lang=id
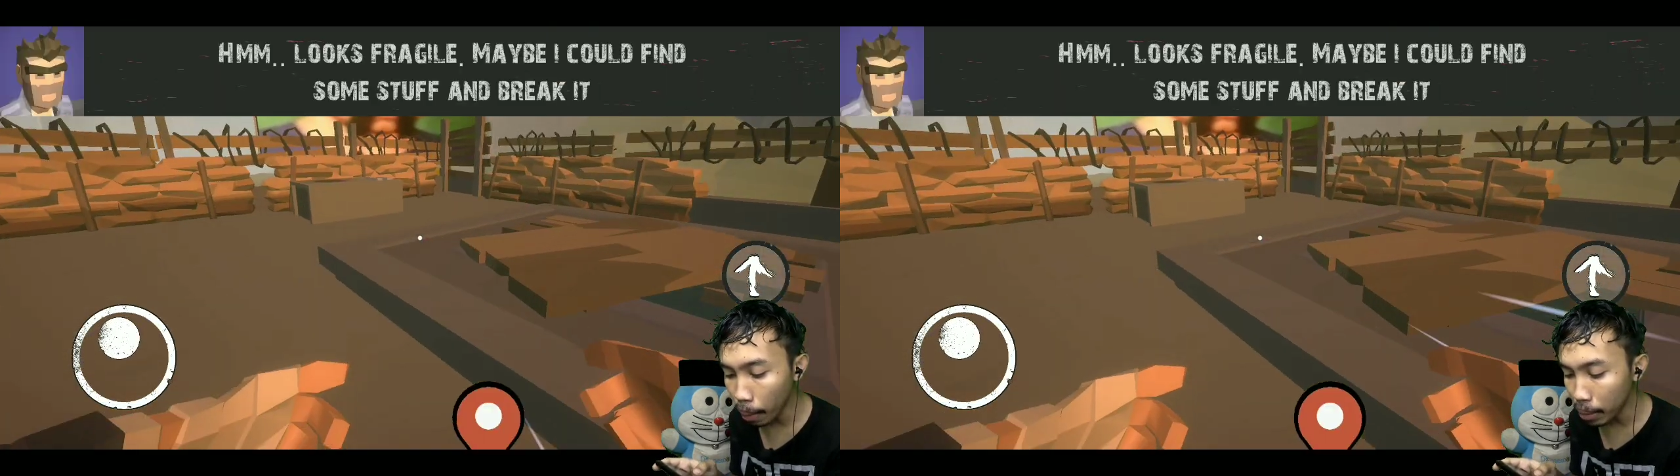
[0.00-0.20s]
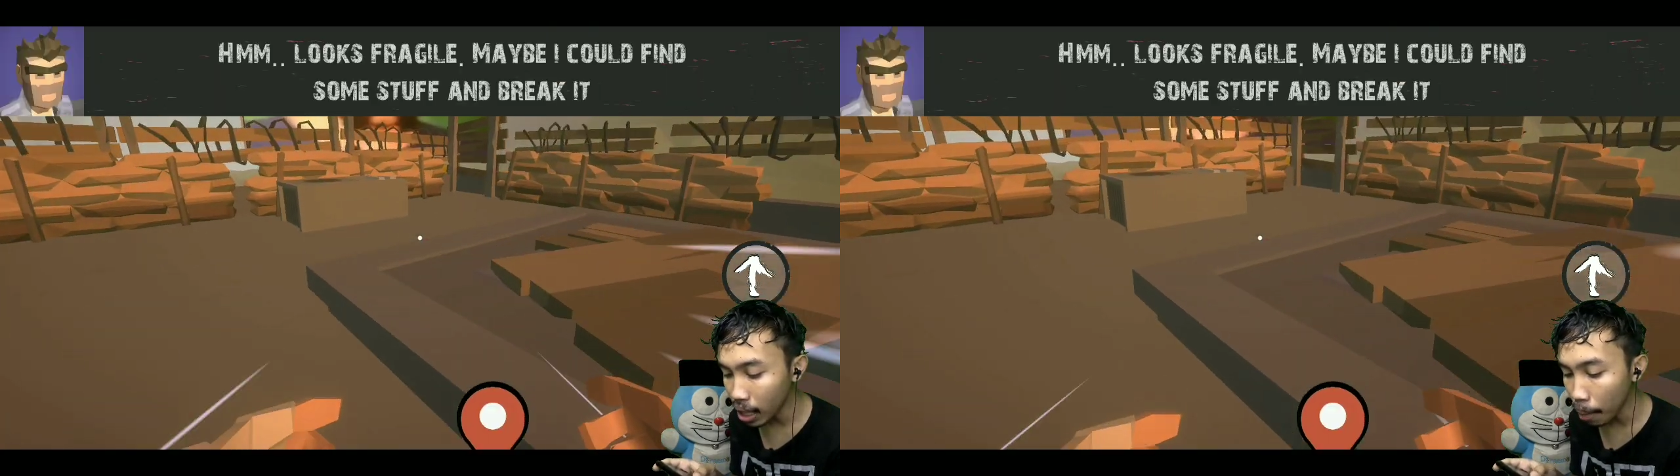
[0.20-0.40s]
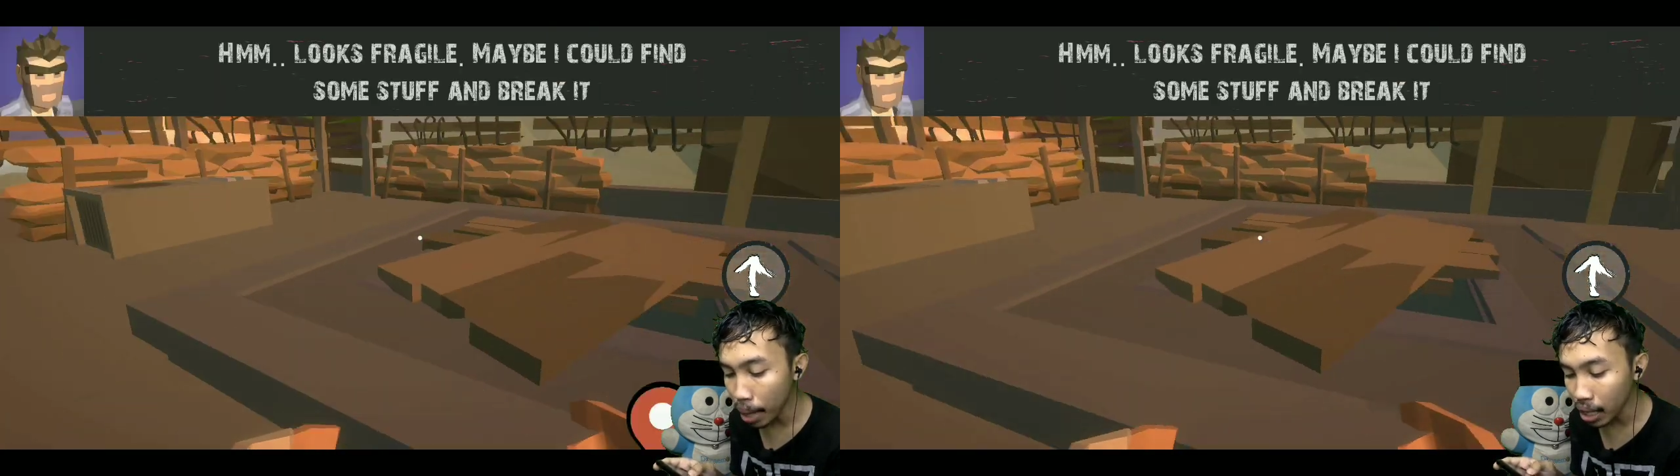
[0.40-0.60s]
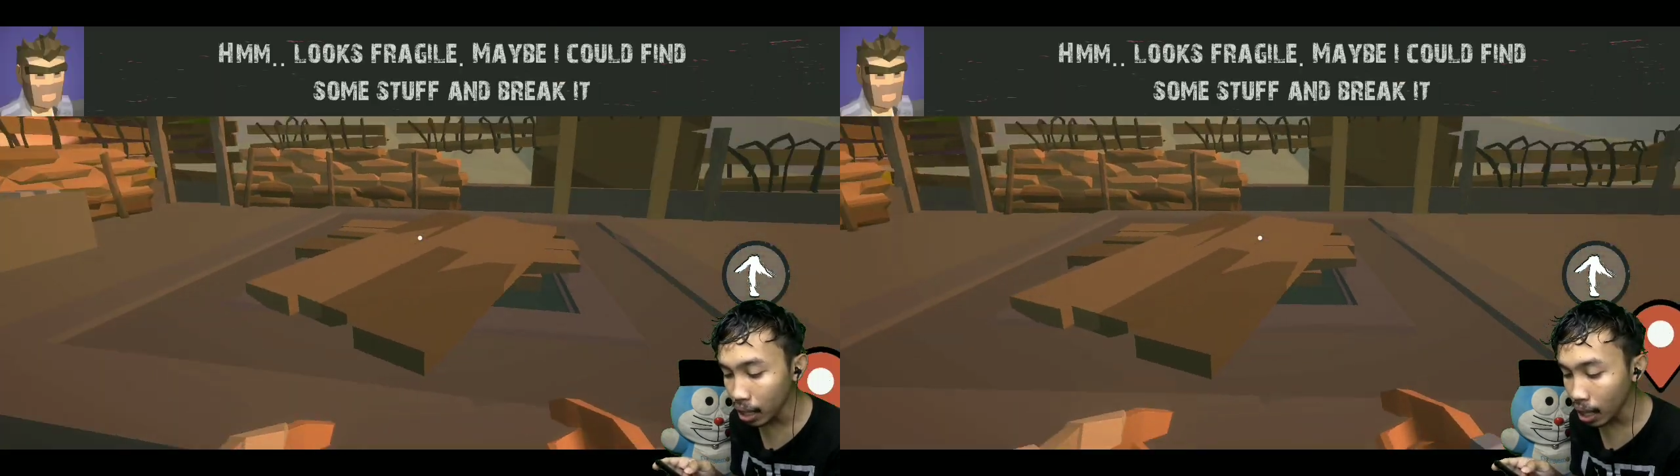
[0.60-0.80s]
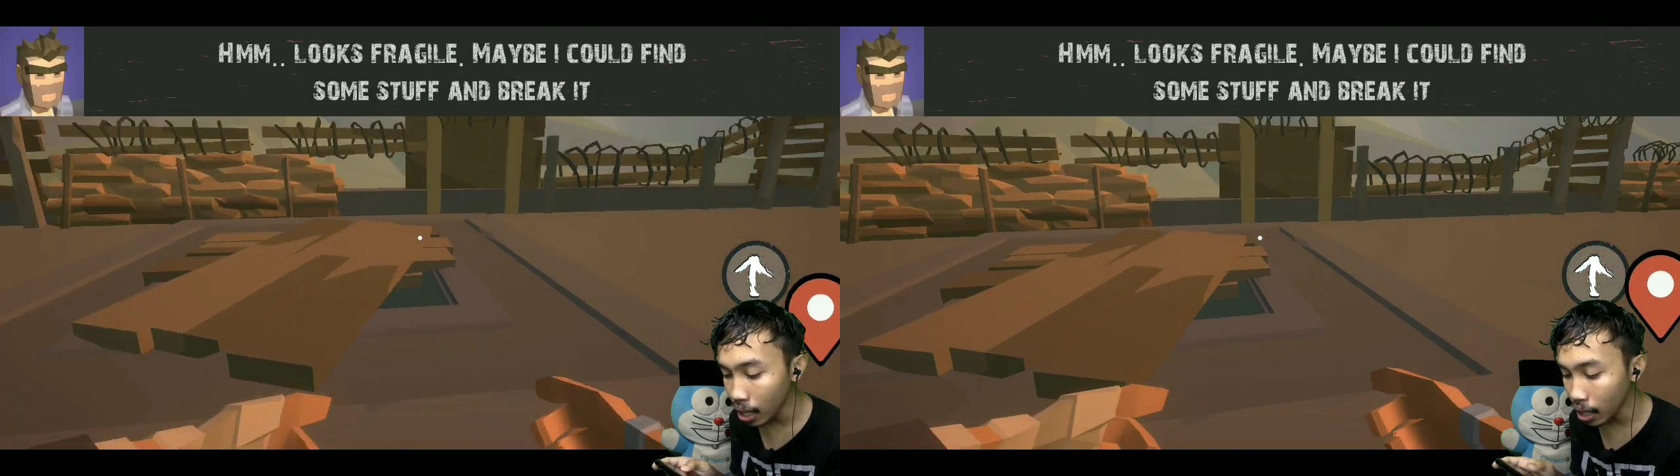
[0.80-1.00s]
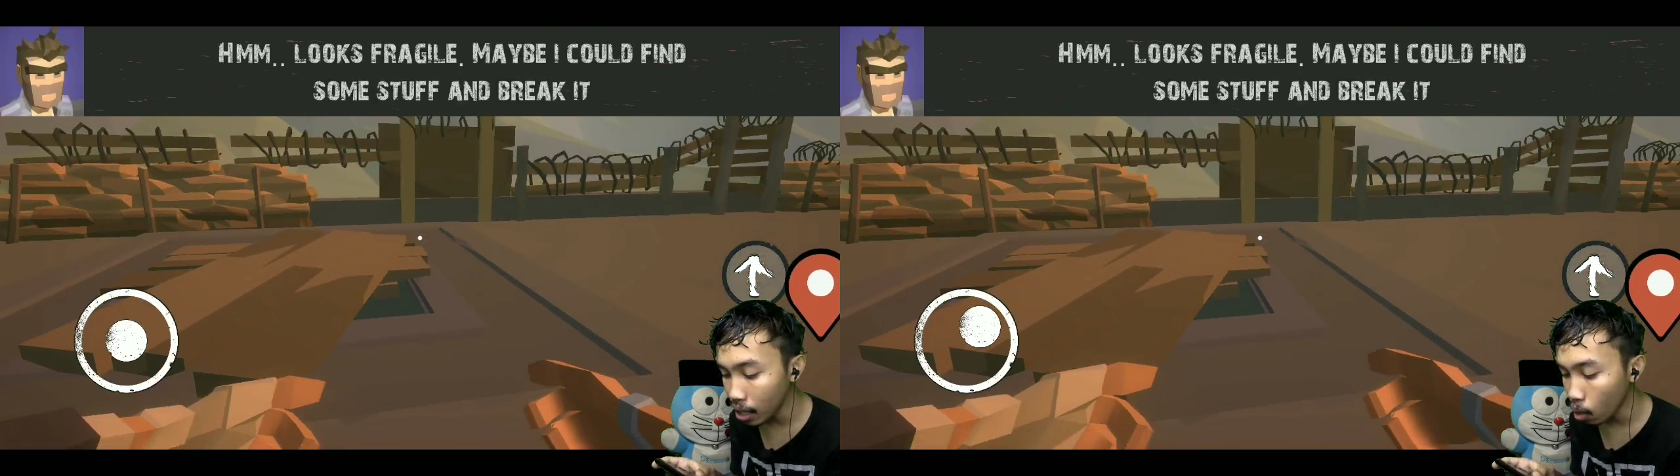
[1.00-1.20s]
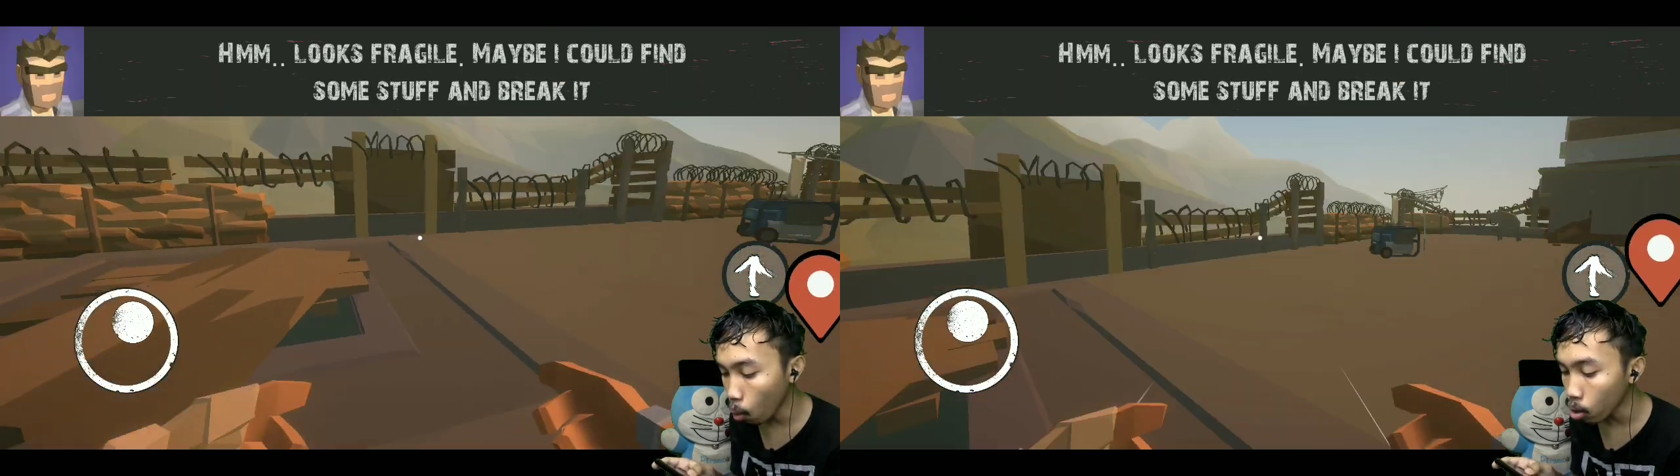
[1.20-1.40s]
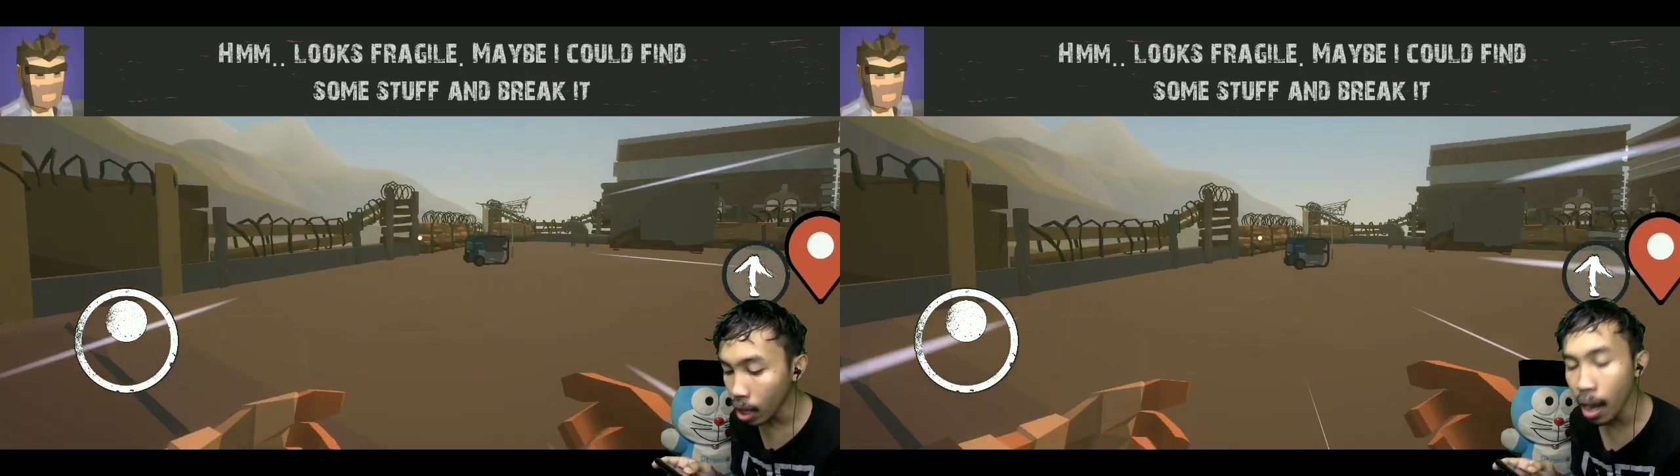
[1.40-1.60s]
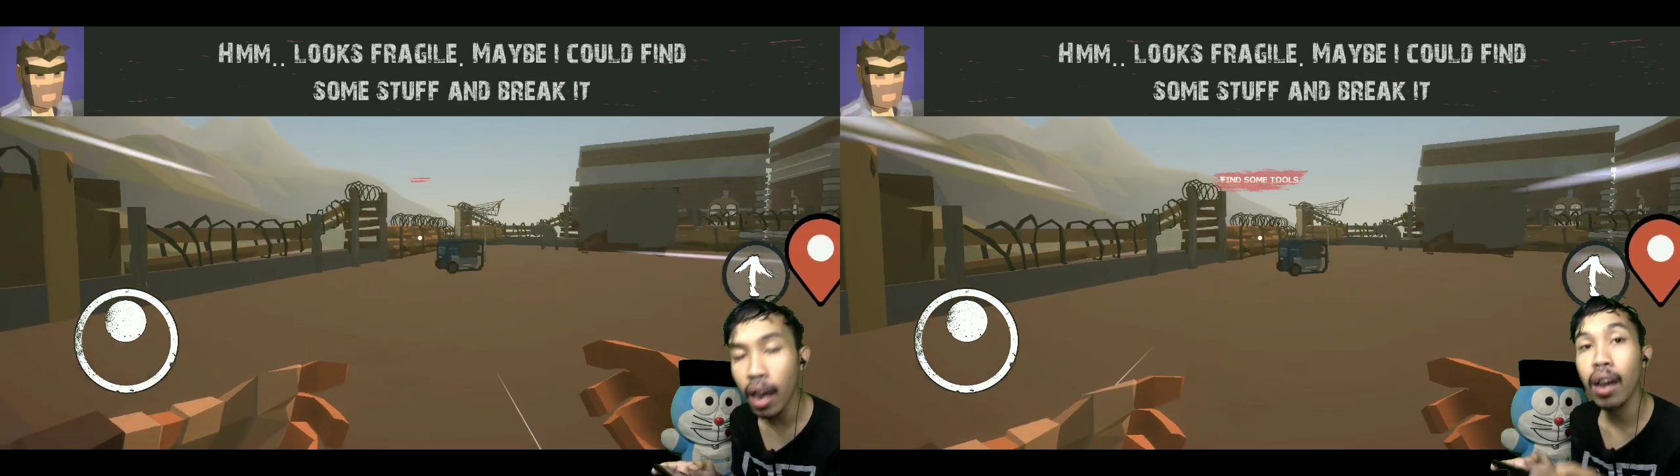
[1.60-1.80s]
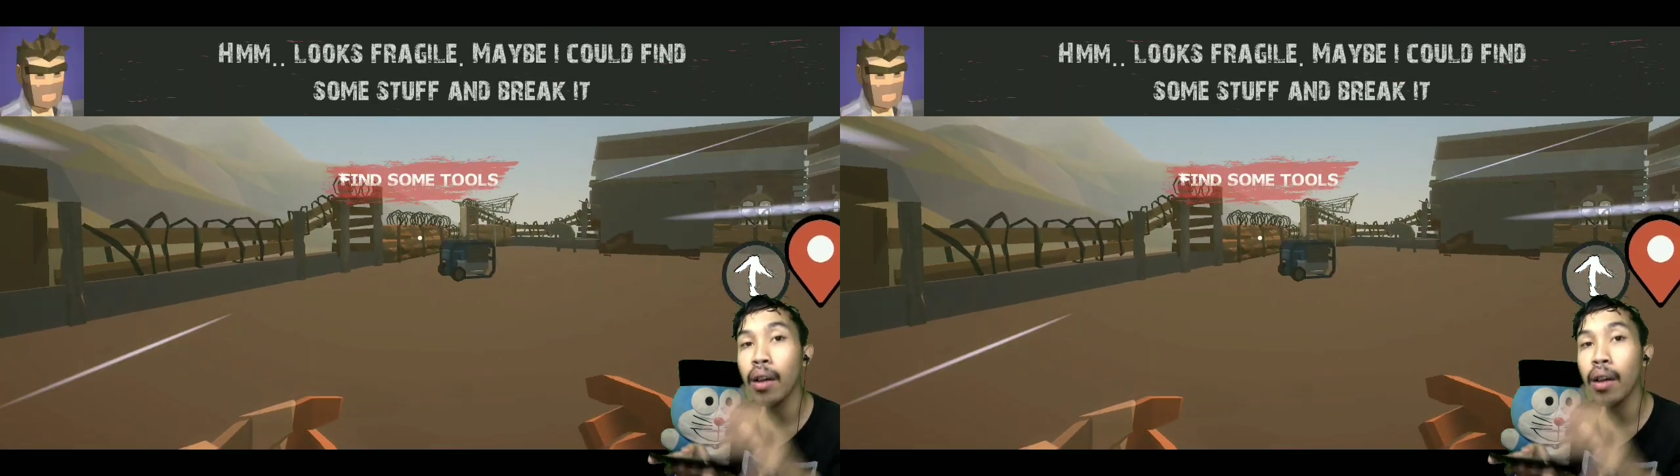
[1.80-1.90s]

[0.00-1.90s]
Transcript: menyelamatkan ini kota